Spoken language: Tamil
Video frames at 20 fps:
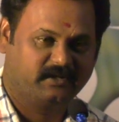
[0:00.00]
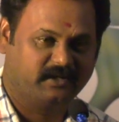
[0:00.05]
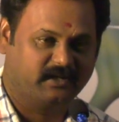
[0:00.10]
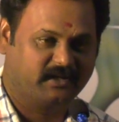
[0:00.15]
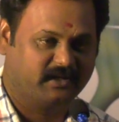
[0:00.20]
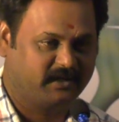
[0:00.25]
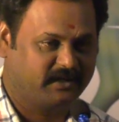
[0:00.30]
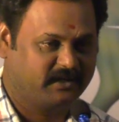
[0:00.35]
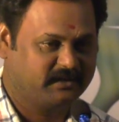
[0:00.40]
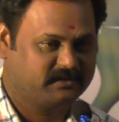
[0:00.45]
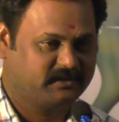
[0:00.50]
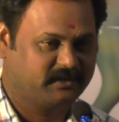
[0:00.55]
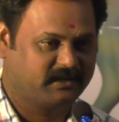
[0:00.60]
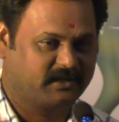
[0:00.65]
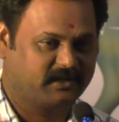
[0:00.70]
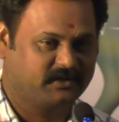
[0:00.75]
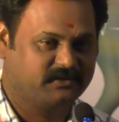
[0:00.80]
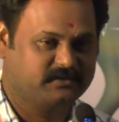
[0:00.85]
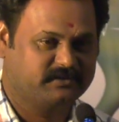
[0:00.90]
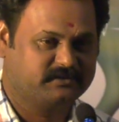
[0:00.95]
என்னை அழைச்சி
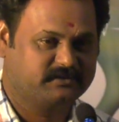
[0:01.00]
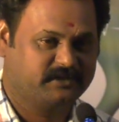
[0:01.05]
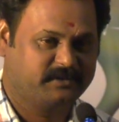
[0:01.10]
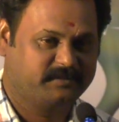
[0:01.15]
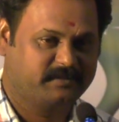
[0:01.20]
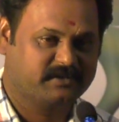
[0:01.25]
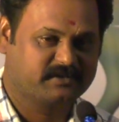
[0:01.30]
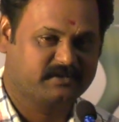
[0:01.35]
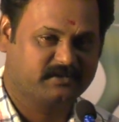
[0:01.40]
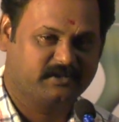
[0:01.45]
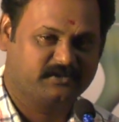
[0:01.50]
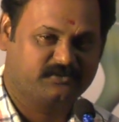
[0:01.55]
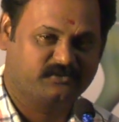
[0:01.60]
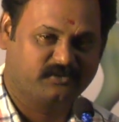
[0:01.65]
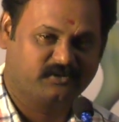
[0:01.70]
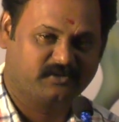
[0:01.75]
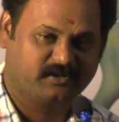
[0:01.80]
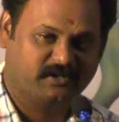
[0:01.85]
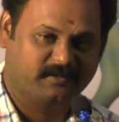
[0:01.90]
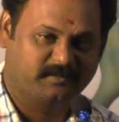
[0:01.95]
யாராவது சீஃப் கெஸ்ட் தான்
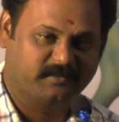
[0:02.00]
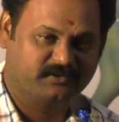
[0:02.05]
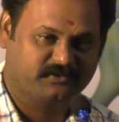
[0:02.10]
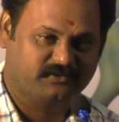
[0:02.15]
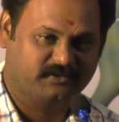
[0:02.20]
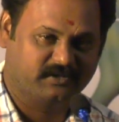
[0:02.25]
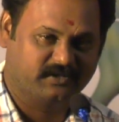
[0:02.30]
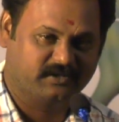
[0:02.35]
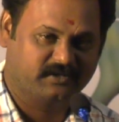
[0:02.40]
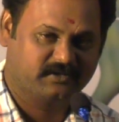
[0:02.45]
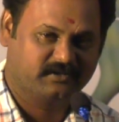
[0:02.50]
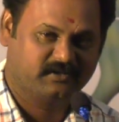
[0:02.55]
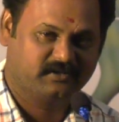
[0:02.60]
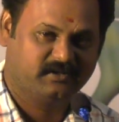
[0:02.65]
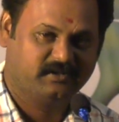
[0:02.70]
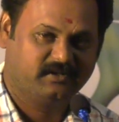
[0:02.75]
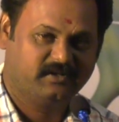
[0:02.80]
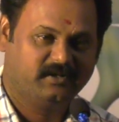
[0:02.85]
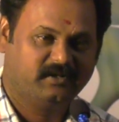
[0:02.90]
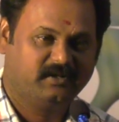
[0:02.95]
சொல்லுங்கள் அப்படின்னு சொன்னார்
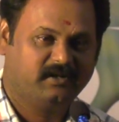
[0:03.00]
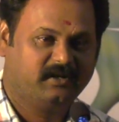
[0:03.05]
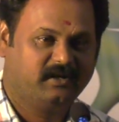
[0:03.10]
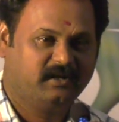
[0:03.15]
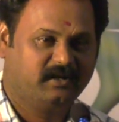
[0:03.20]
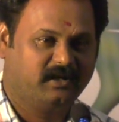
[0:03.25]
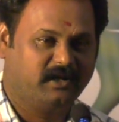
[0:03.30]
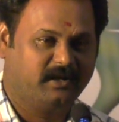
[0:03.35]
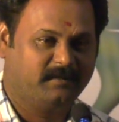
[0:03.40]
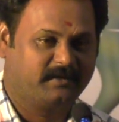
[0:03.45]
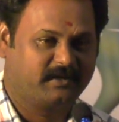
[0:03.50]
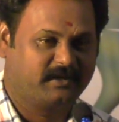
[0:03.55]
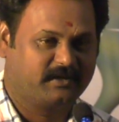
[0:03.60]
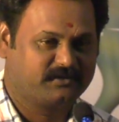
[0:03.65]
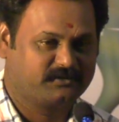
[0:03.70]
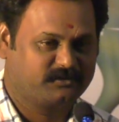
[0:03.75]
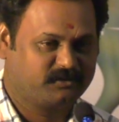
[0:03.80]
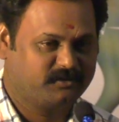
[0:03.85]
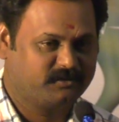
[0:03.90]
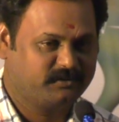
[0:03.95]
அப்போ
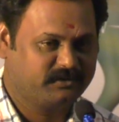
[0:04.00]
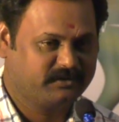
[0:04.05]
நான் சொல்லும்